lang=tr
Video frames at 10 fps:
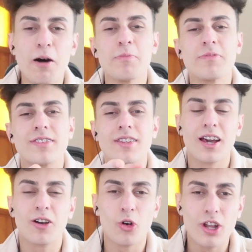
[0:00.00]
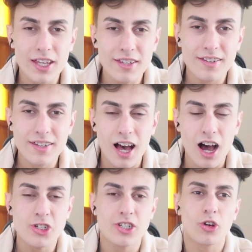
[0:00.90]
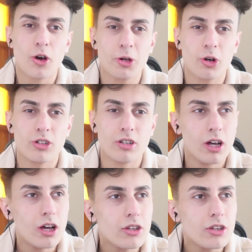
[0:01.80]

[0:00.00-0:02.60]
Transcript: Abimiz direkt konuya girdi ya aşırı komik oldu.